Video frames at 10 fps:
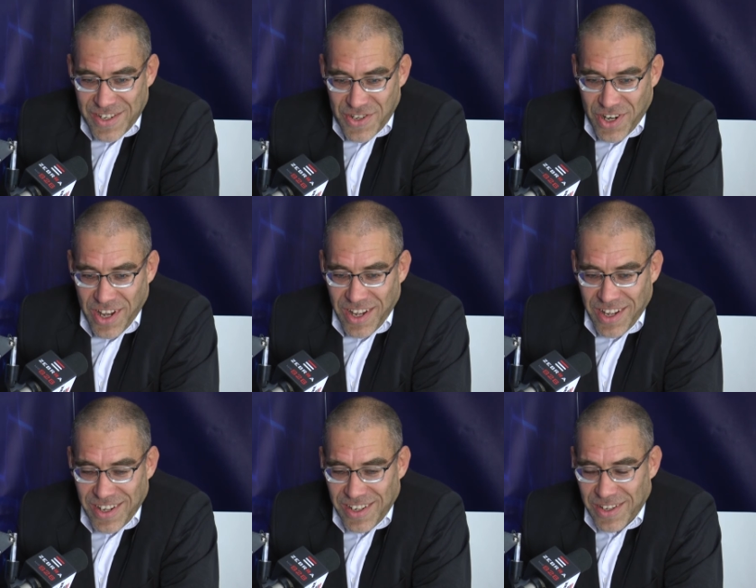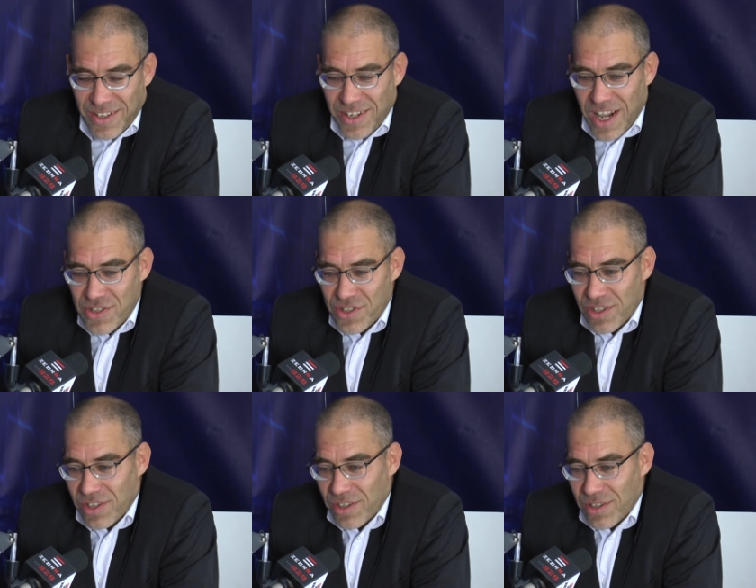że
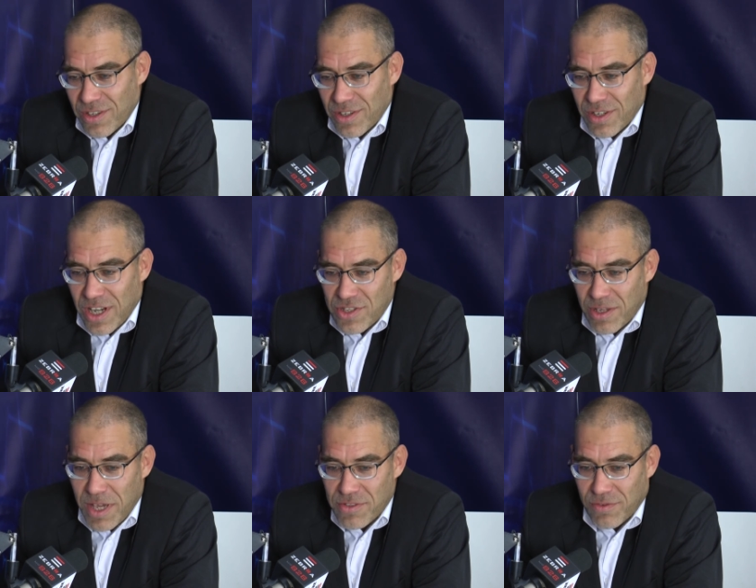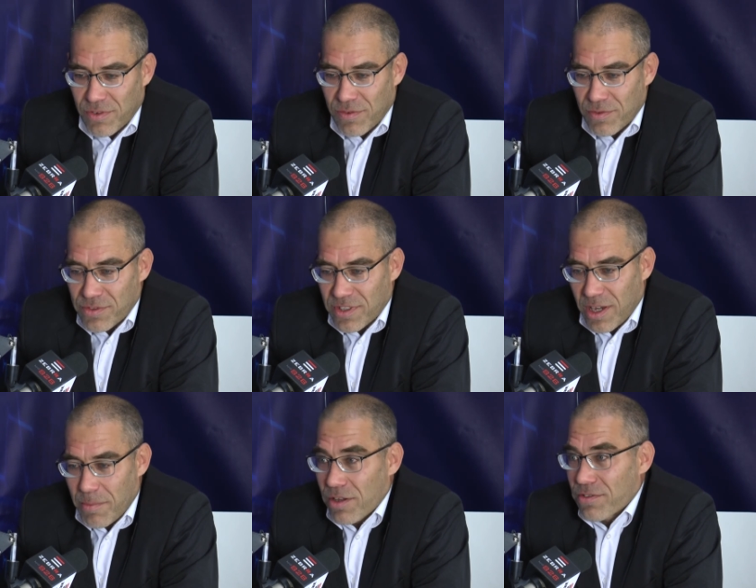każdy, każde miasto
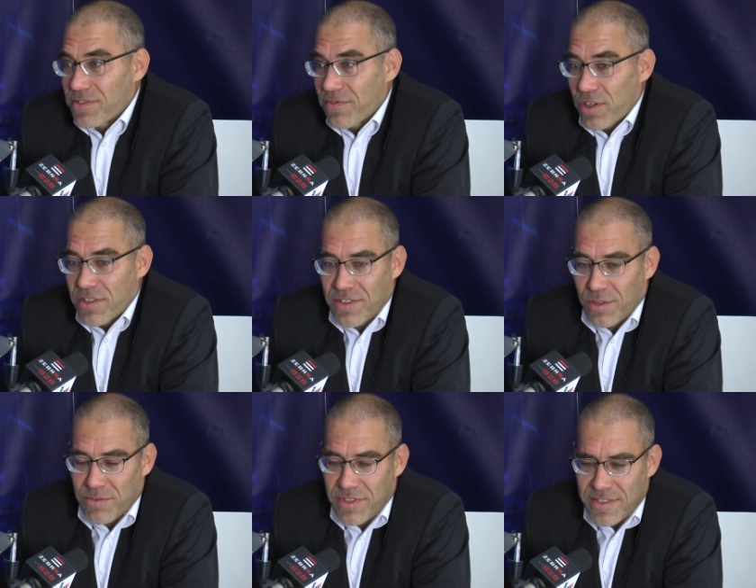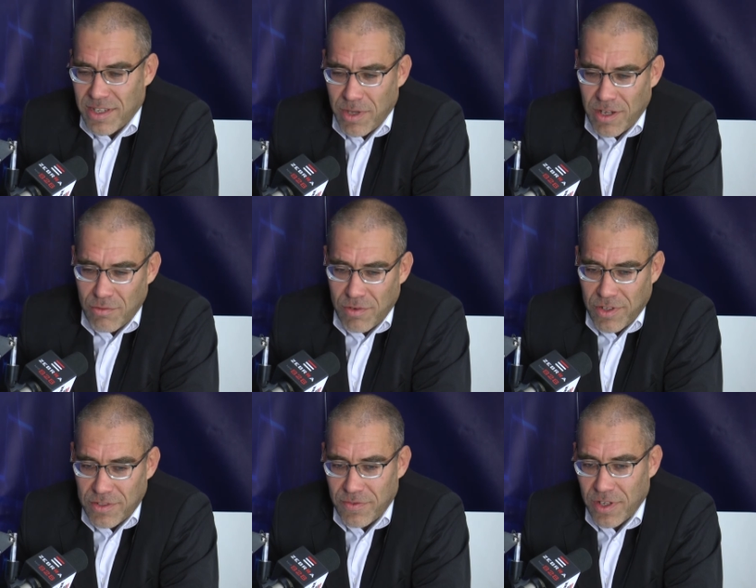wojewódzkie, mając swoje instytucje, zabiega
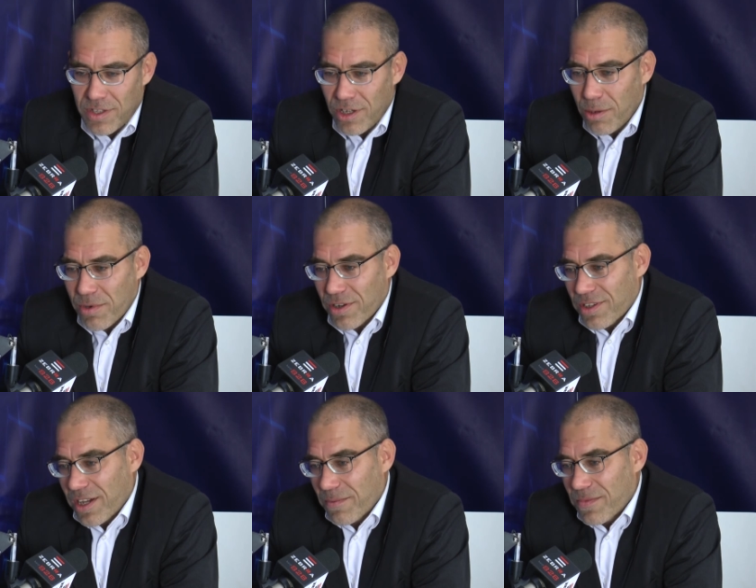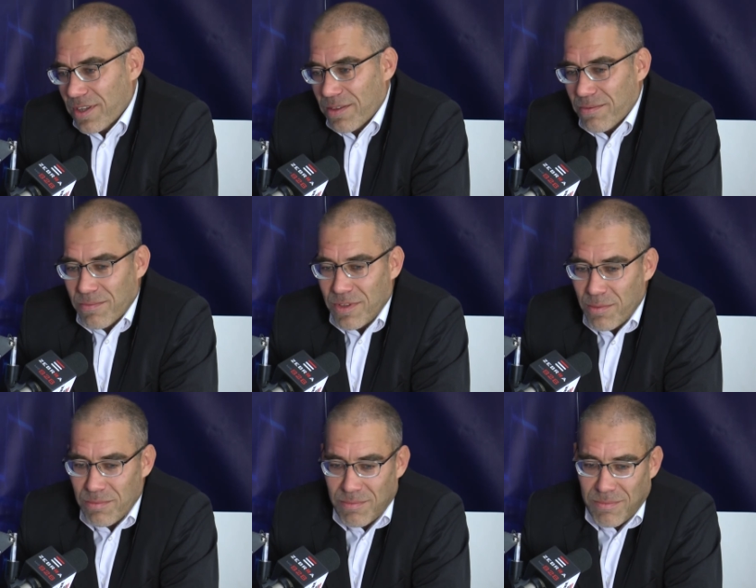głównie o swoje dobro. Nie,
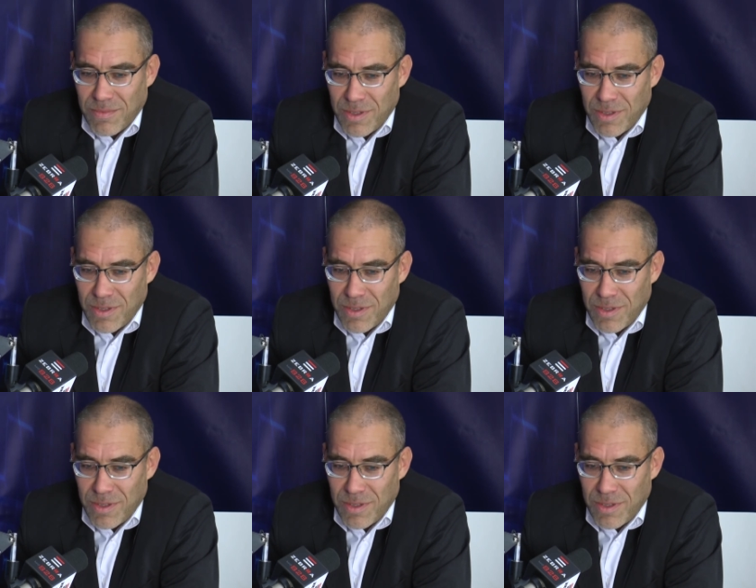nie, nie,